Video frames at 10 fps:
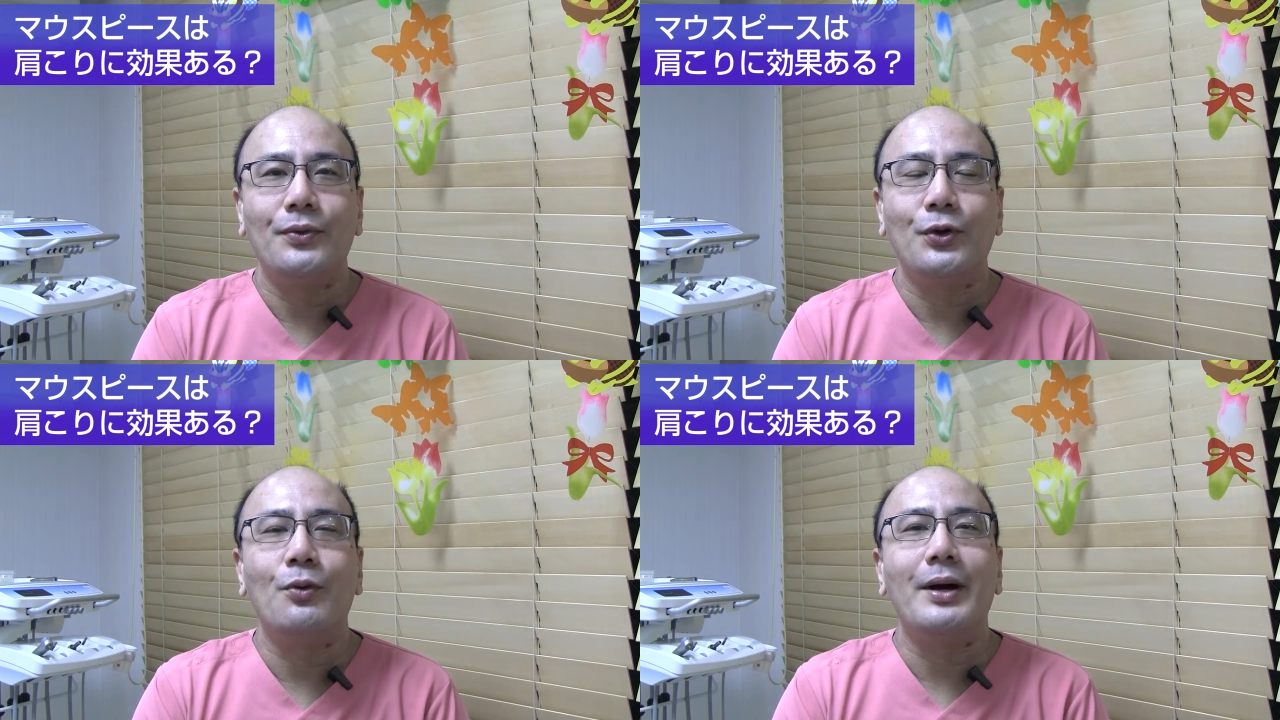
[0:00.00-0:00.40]

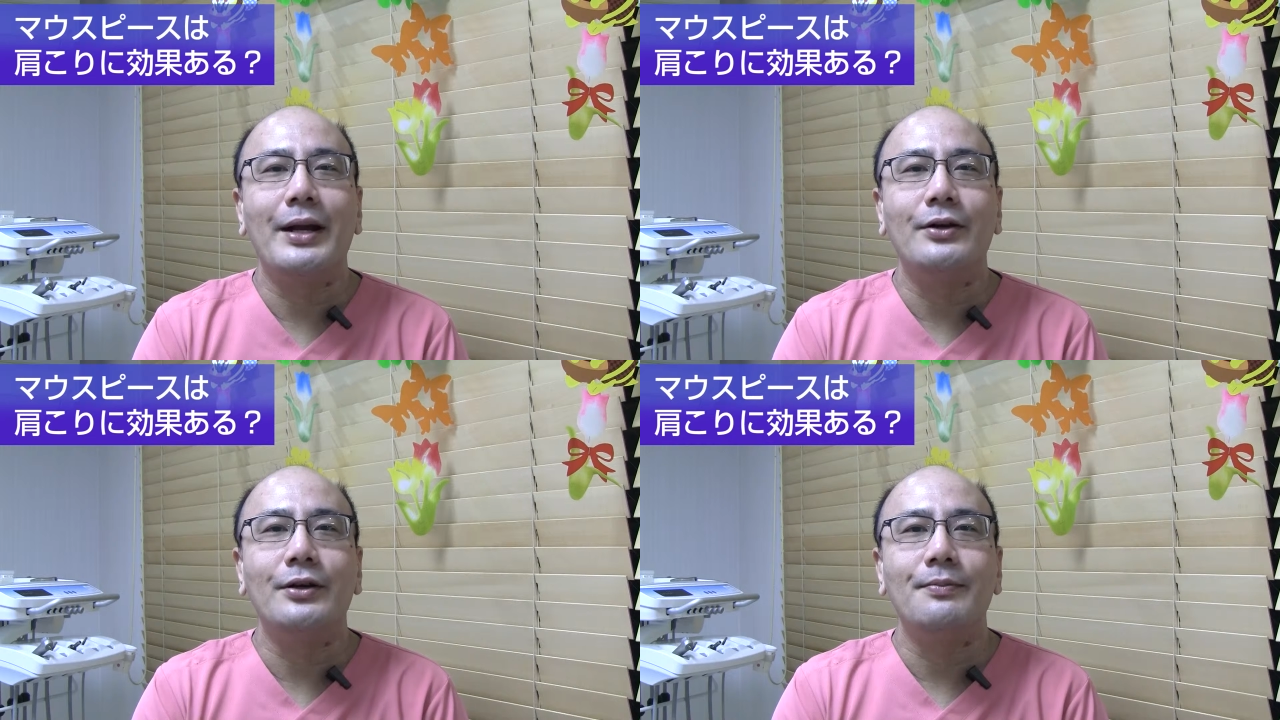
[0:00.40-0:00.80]
と呼ば
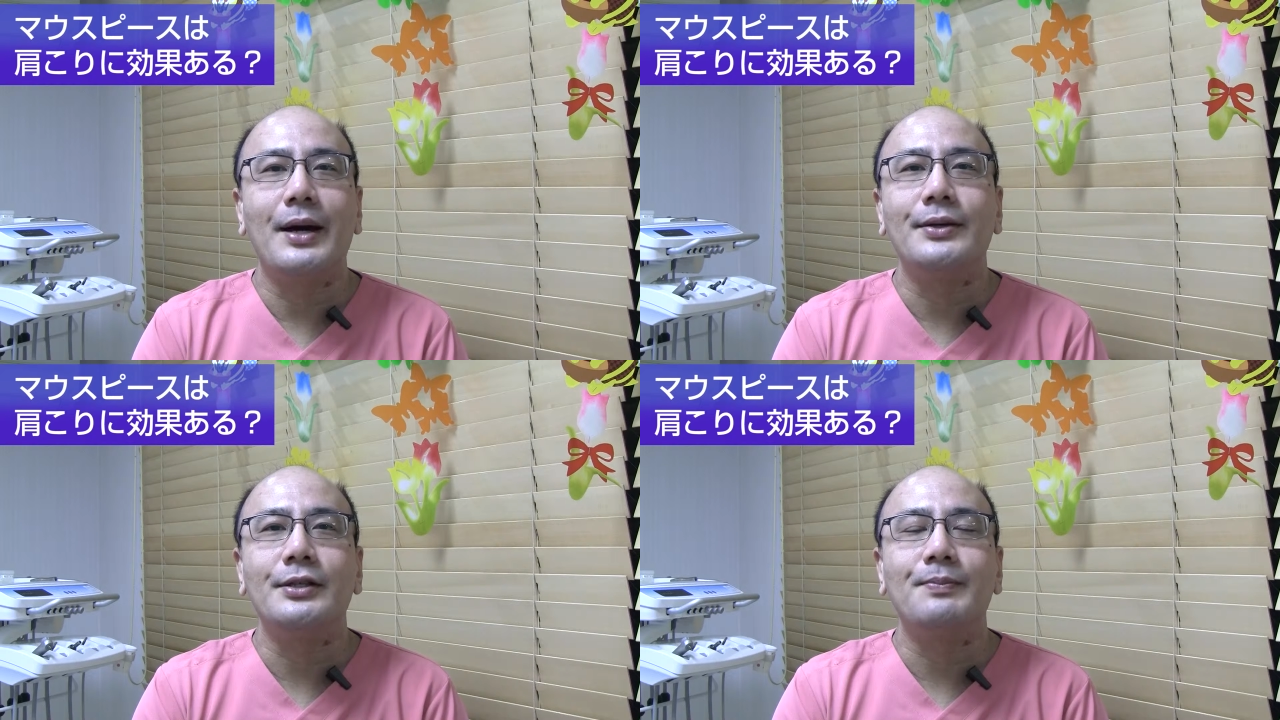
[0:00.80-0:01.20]
れる
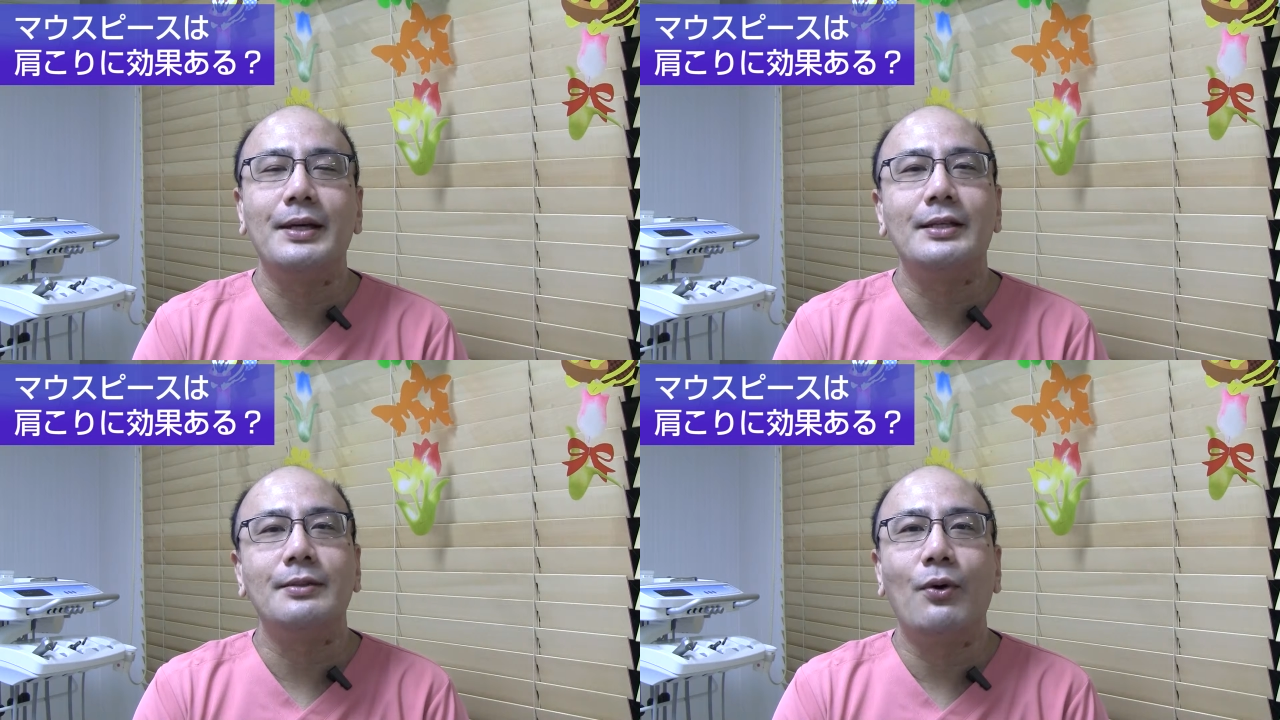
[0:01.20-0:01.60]

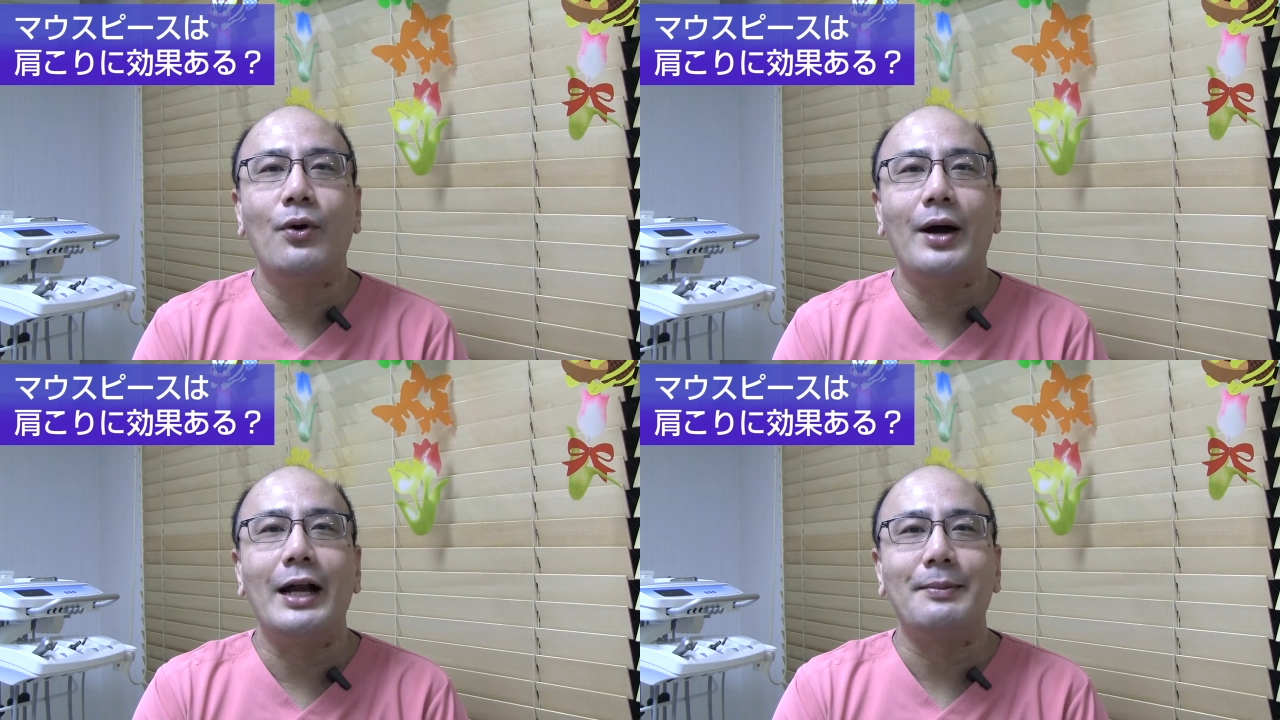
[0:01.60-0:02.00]
マウスピース
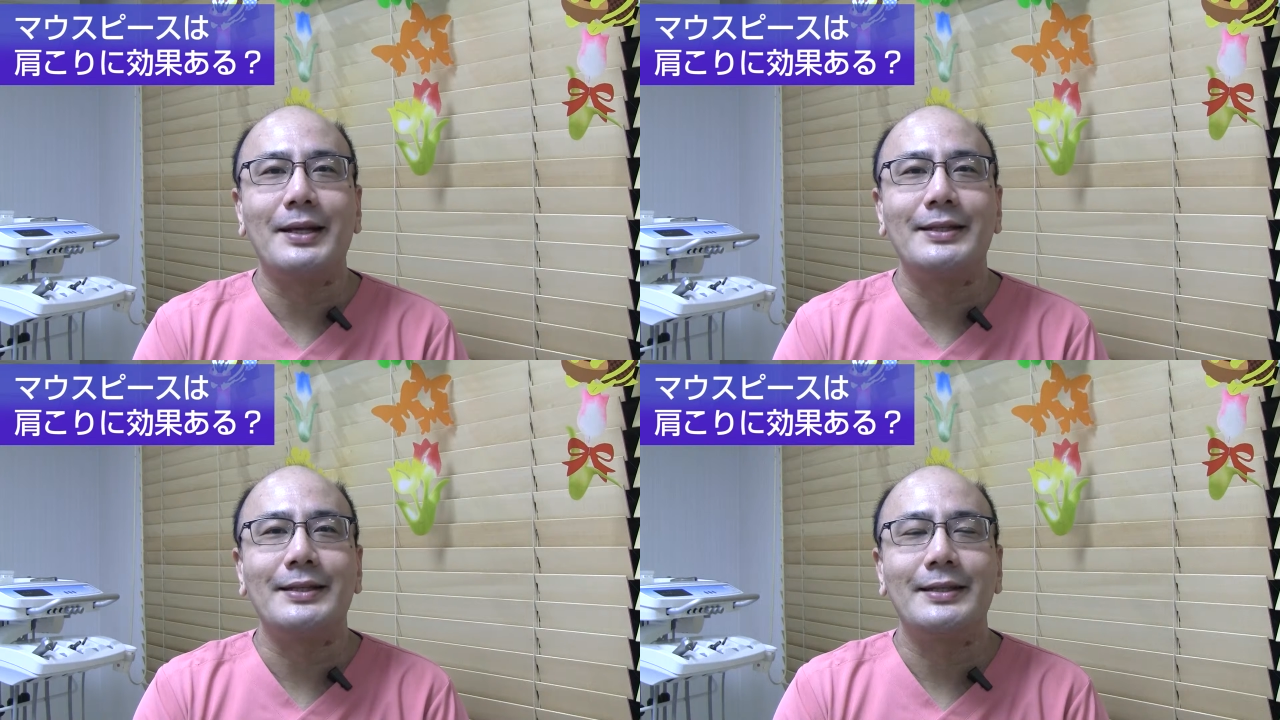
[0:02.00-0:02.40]
もあり
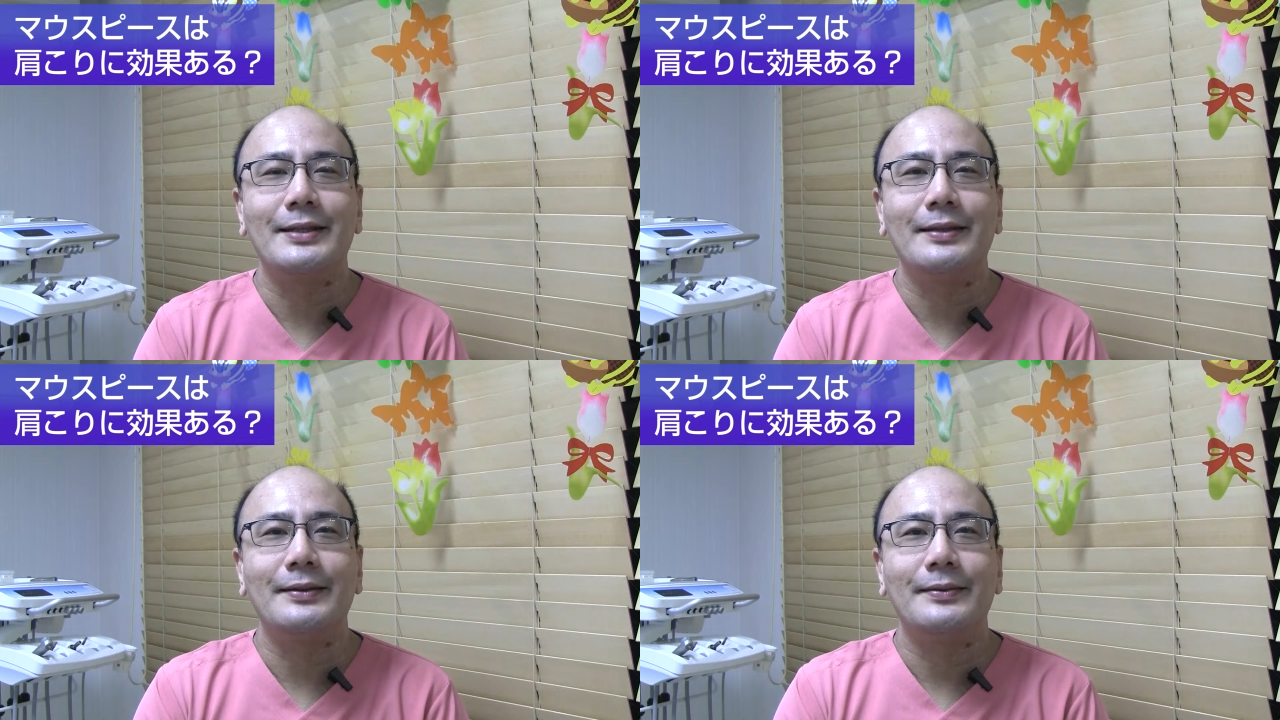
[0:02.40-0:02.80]
ます